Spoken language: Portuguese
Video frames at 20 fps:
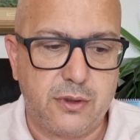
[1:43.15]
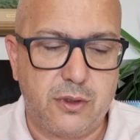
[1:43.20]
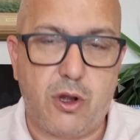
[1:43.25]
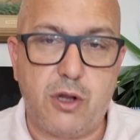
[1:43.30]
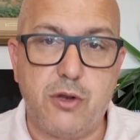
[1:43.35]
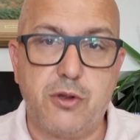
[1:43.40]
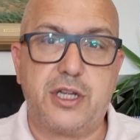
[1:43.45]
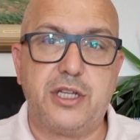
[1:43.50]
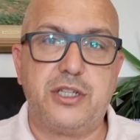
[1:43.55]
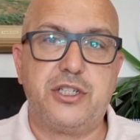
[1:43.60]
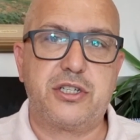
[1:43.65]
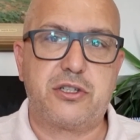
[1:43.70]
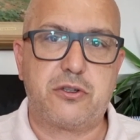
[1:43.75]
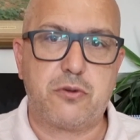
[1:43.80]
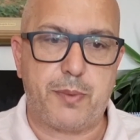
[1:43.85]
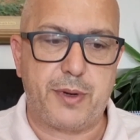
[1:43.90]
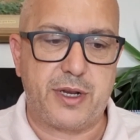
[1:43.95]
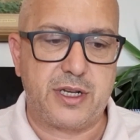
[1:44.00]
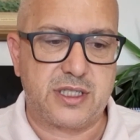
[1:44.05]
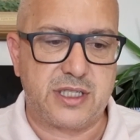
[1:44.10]
Olha o que disse
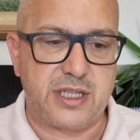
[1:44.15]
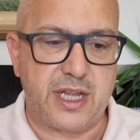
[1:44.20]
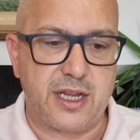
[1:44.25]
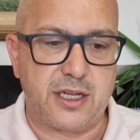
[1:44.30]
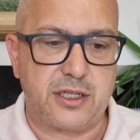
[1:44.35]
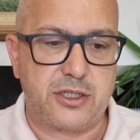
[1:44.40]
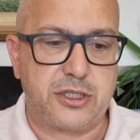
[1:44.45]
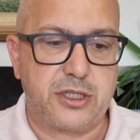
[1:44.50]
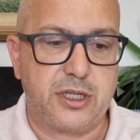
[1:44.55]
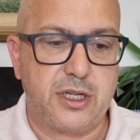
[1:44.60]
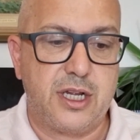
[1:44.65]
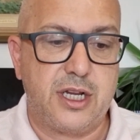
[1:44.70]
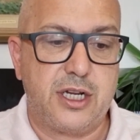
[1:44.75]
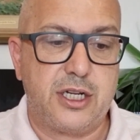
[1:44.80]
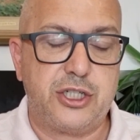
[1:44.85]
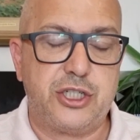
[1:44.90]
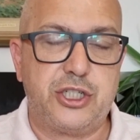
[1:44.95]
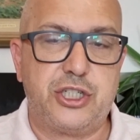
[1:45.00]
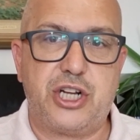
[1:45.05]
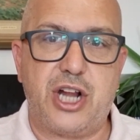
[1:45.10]
o presidente.
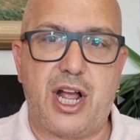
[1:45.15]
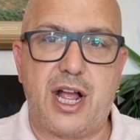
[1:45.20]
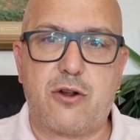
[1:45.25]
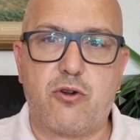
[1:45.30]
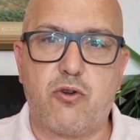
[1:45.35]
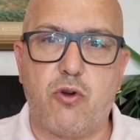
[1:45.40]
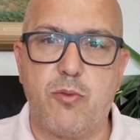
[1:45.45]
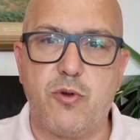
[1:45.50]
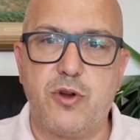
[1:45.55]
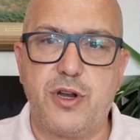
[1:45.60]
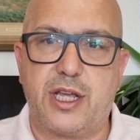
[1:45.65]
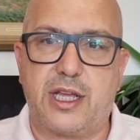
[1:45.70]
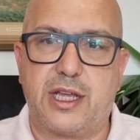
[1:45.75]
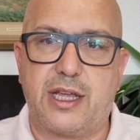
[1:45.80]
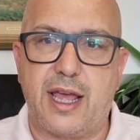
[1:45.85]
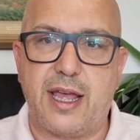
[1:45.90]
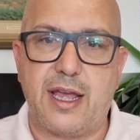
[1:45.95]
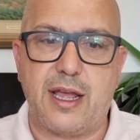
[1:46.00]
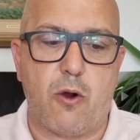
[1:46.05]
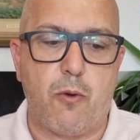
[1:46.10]
Já
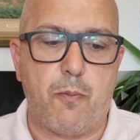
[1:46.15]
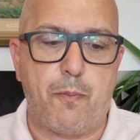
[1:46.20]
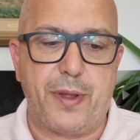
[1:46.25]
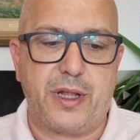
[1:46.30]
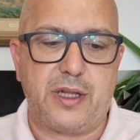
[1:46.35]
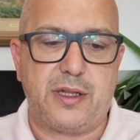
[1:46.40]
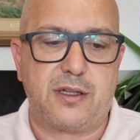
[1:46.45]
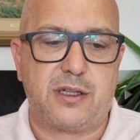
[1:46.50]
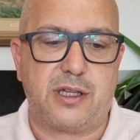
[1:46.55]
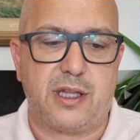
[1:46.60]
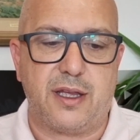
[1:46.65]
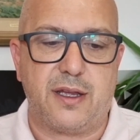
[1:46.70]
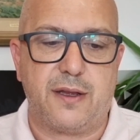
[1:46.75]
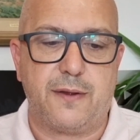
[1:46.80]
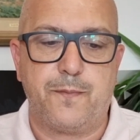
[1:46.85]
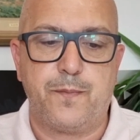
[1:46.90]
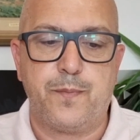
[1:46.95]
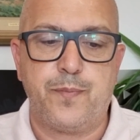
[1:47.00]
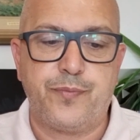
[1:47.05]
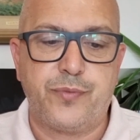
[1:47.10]
comuniquei ao
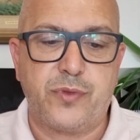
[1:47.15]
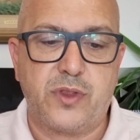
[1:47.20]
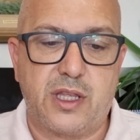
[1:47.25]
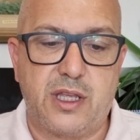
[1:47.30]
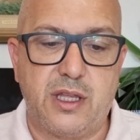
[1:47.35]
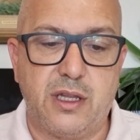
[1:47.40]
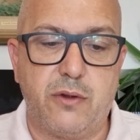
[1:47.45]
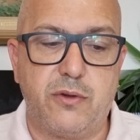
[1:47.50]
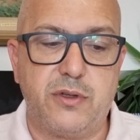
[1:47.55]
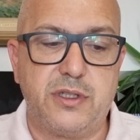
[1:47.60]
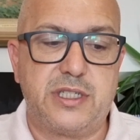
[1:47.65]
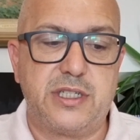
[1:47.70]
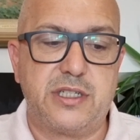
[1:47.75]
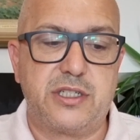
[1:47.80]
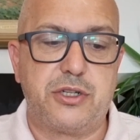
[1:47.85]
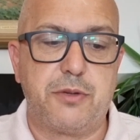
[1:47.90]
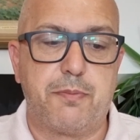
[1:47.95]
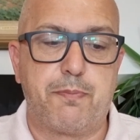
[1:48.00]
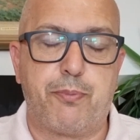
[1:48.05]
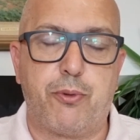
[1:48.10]
PDT que não
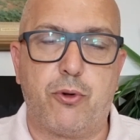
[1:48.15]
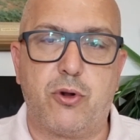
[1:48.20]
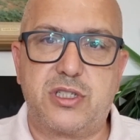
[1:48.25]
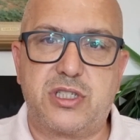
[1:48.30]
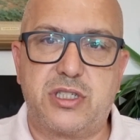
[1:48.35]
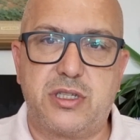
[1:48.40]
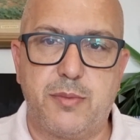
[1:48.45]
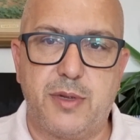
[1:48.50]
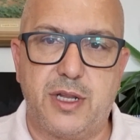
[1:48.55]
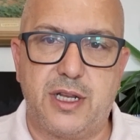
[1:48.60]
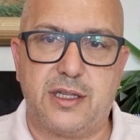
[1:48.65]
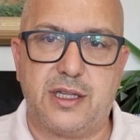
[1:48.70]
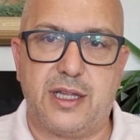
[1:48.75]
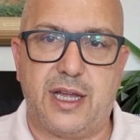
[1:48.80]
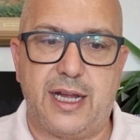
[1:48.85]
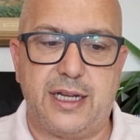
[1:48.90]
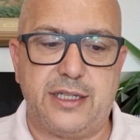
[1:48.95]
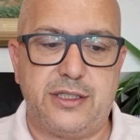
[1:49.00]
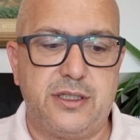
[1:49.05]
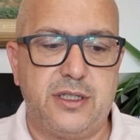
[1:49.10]
existe
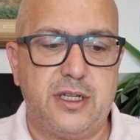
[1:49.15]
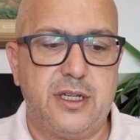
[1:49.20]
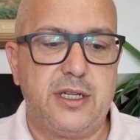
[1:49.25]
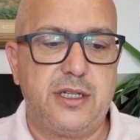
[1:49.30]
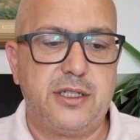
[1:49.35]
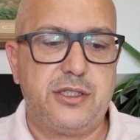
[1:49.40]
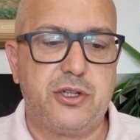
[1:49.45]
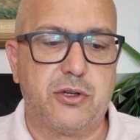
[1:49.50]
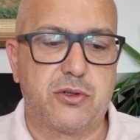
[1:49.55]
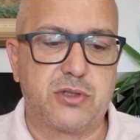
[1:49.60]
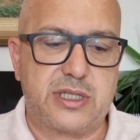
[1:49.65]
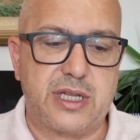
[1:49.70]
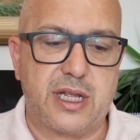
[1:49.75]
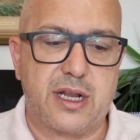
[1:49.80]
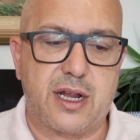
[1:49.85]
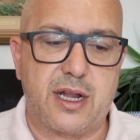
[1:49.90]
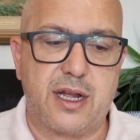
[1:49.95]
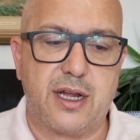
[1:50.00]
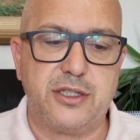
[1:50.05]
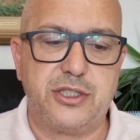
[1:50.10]
possibilidade de eu
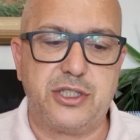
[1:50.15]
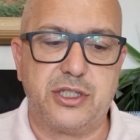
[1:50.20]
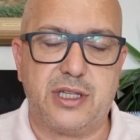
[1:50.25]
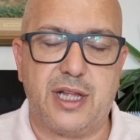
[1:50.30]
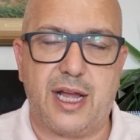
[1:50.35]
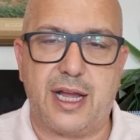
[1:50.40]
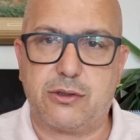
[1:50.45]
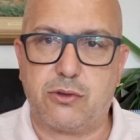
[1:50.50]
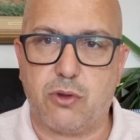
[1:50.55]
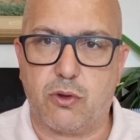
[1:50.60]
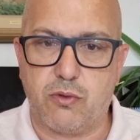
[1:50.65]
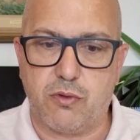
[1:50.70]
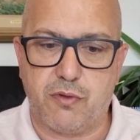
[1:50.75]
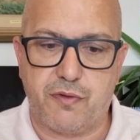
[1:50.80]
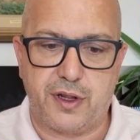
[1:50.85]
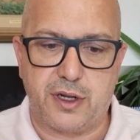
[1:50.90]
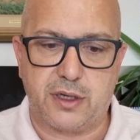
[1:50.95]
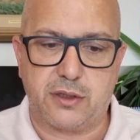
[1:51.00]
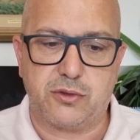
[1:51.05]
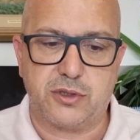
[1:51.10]
ser candidato ao
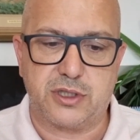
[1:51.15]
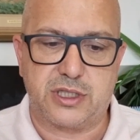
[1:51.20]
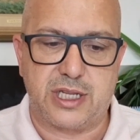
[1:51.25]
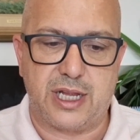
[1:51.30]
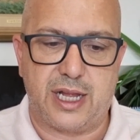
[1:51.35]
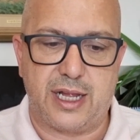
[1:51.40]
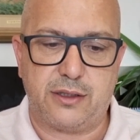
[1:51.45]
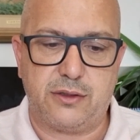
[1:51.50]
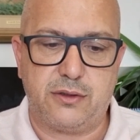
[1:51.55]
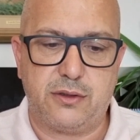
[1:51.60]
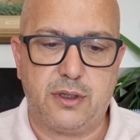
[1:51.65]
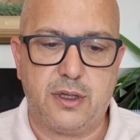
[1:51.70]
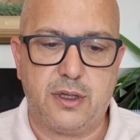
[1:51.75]
governo do estado.